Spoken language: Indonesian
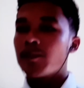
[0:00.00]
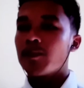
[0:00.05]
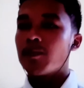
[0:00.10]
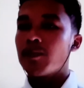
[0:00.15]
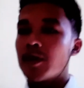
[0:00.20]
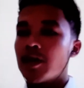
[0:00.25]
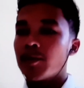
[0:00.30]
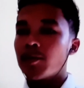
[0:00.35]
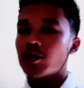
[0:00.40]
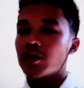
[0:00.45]

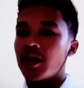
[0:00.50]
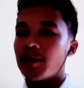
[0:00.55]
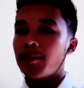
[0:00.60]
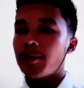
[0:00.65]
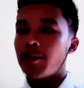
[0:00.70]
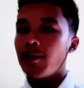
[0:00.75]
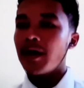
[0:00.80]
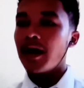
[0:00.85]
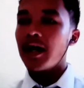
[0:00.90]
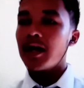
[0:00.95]
menyebutkan
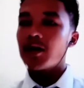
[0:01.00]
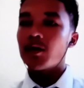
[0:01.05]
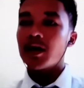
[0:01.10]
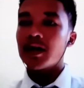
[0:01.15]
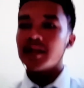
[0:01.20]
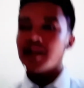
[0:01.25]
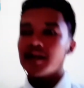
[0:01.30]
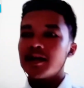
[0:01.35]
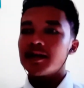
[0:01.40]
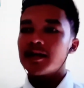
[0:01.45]
bahwa
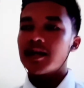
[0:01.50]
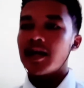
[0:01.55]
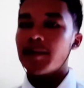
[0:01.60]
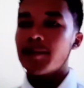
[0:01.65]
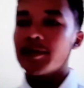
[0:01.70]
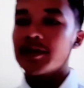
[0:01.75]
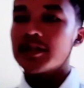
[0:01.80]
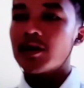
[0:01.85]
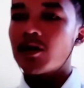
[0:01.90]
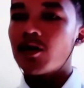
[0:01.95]
kandungan tanin
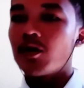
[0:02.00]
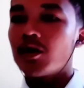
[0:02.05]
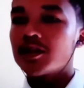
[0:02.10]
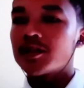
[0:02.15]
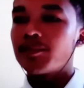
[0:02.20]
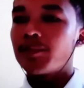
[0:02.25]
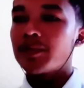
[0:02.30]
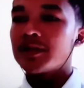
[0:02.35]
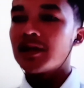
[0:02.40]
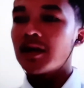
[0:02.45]
dalam eceng gondok
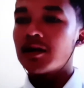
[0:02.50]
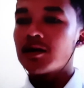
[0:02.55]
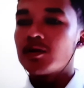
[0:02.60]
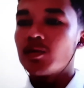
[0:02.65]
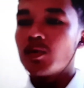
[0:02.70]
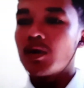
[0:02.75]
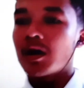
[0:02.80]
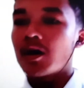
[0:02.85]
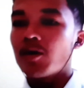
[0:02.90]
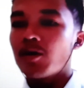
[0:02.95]
sebesar
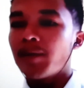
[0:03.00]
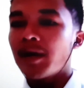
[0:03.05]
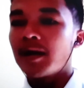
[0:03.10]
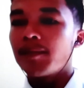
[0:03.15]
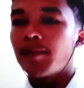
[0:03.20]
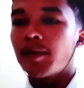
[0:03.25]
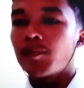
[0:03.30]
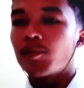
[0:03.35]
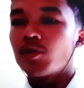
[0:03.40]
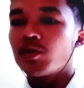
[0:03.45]

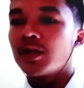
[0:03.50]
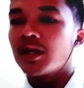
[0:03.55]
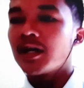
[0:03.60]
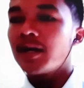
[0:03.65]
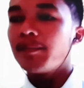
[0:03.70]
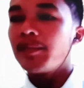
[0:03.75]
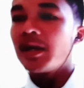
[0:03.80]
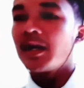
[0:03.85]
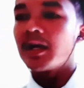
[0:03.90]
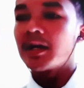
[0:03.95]

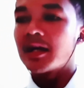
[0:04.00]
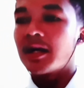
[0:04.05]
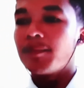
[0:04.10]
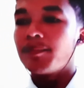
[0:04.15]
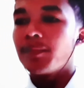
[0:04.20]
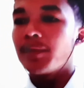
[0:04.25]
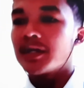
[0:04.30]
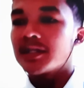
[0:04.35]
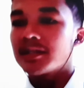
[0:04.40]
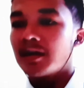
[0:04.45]
2,53 mg
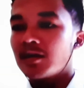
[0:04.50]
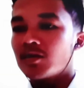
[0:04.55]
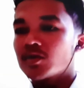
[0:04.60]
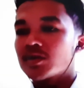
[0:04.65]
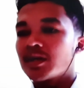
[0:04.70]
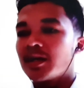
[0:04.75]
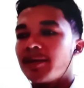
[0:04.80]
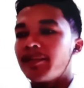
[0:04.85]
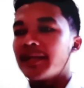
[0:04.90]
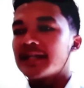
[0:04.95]
per
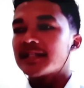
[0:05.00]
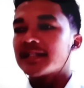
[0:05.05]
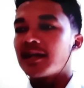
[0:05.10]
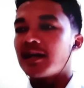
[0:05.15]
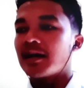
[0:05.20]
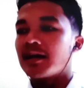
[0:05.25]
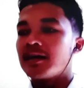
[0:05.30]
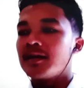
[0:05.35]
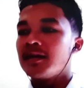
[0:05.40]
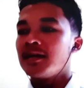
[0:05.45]
100 gram
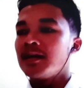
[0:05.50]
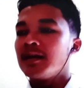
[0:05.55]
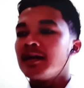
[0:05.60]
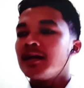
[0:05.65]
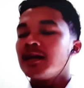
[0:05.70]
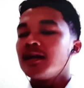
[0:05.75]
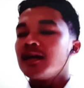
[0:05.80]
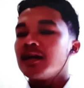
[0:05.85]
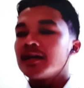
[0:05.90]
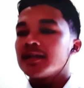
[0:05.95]
ekstrak.
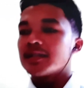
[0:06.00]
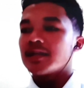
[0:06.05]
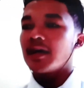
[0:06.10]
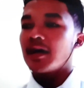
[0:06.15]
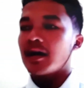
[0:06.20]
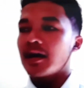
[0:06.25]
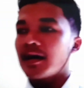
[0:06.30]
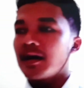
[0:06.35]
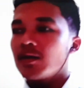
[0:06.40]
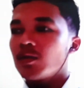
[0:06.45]

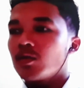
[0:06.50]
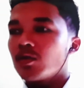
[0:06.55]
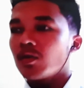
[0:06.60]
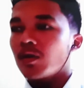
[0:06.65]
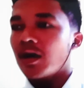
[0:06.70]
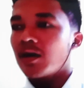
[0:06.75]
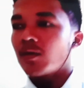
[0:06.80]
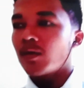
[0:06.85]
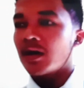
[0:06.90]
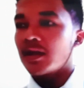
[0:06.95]
Sedangkan untuk
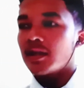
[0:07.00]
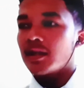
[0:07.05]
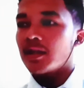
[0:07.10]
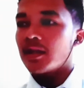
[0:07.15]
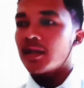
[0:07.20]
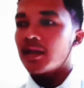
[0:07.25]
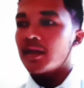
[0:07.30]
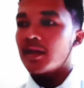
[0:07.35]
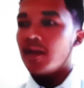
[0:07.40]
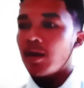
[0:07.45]
kandungan
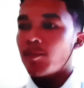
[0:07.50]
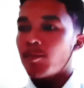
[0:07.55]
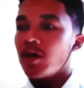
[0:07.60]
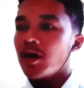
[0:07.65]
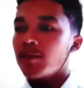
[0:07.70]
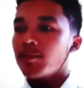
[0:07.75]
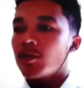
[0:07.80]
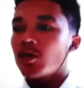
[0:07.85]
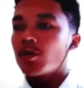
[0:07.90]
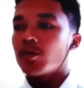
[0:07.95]
tanin dan
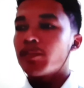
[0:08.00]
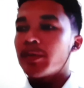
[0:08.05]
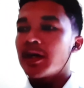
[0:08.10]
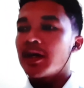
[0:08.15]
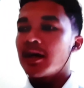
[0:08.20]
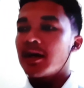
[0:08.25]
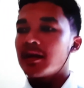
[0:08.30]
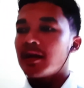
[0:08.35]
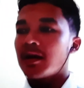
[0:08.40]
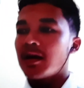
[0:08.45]
alpukat kan menurut
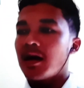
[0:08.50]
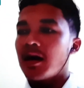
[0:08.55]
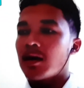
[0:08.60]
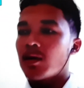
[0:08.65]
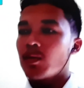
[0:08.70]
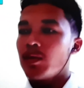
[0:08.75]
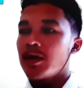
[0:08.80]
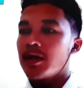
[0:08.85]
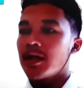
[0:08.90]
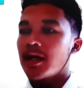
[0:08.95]
penelitian
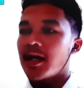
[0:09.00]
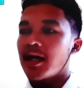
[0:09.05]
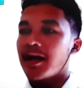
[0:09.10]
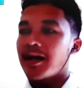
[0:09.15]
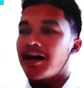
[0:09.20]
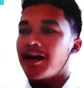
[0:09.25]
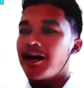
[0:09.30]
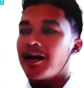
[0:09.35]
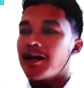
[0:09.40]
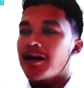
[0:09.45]
RUI
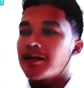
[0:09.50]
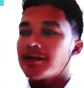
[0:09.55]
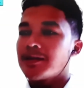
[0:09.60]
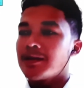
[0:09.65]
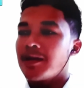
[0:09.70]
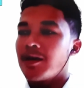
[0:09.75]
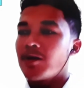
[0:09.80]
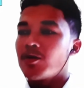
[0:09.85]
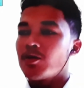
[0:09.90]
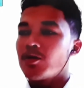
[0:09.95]
BKK
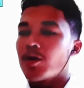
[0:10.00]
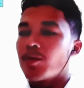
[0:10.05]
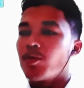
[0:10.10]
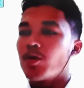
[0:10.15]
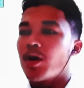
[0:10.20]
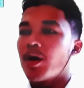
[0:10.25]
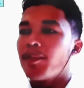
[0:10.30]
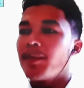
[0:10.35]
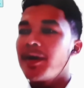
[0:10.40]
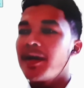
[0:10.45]
tahun 2012